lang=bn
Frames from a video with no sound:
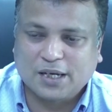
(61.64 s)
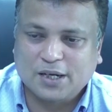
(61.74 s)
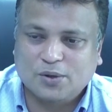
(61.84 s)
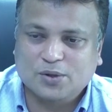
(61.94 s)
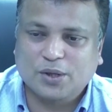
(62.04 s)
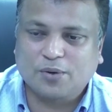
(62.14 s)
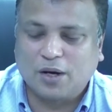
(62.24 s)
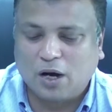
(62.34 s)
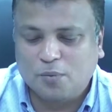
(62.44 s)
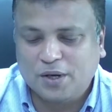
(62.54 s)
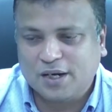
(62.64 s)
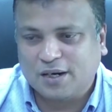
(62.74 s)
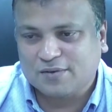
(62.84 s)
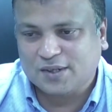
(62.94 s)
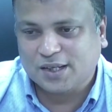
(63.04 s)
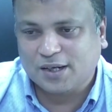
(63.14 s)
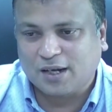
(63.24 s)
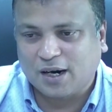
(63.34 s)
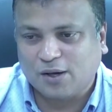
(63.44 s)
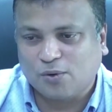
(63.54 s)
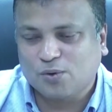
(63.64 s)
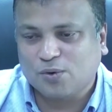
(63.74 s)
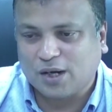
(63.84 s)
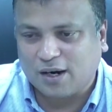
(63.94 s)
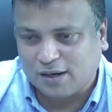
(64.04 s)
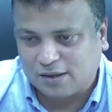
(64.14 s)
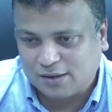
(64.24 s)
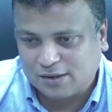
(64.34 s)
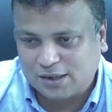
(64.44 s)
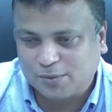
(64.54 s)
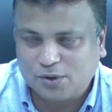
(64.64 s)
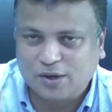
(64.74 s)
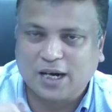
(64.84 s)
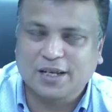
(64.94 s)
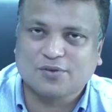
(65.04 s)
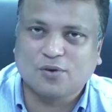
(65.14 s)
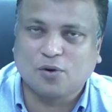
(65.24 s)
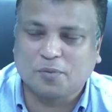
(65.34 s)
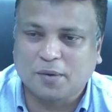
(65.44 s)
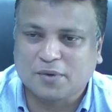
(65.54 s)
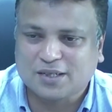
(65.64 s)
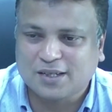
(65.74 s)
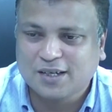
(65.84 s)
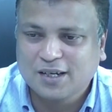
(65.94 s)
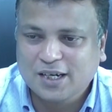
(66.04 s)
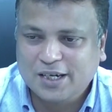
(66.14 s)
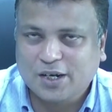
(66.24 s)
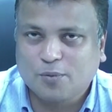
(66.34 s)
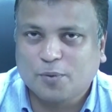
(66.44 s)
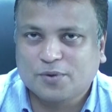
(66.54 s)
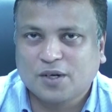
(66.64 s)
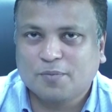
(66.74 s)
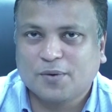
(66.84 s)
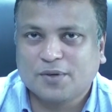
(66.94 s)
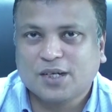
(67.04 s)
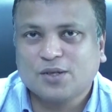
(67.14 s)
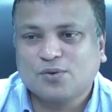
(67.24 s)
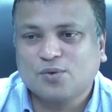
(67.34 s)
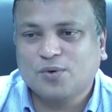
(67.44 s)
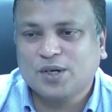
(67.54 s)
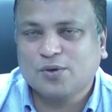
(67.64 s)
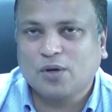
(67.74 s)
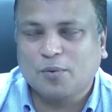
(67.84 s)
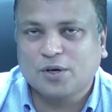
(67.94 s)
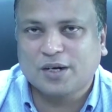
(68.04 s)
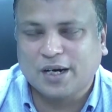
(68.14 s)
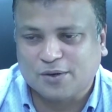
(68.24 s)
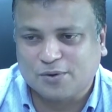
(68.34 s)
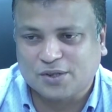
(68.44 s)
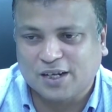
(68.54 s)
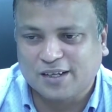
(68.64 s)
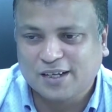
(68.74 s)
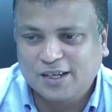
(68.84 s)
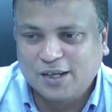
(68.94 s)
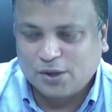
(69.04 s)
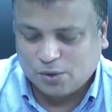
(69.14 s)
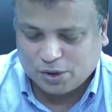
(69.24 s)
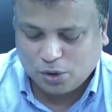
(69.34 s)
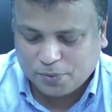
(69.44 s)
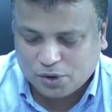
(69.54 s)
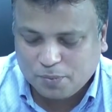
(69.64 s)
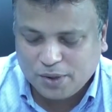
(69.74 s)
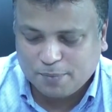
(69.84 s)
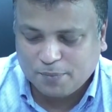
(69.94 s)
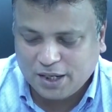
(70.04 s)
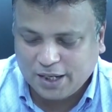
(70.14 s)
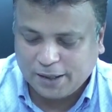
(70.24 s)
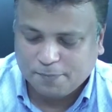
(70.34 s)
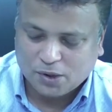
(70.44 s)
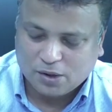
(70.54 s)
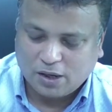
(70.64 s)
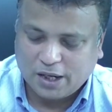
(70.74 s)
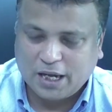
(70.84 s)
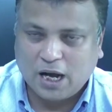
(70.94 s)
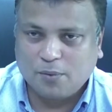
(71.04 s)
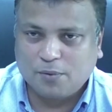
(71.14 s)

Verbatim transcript: দেখা গেল যে আওয়ামী রাজনীতির ধারা অন্য ধারার যেমন ধরেন আলিয়াসগড় লবি আমরা চিনি ক্রিকেট বোর্ড প্রেসিডেন্ট কিন্তু উনি কিন্তু আবহাওয়ার ডিরেক্টর ছিলেন তো এই সব কিছু মিলিয়ে এই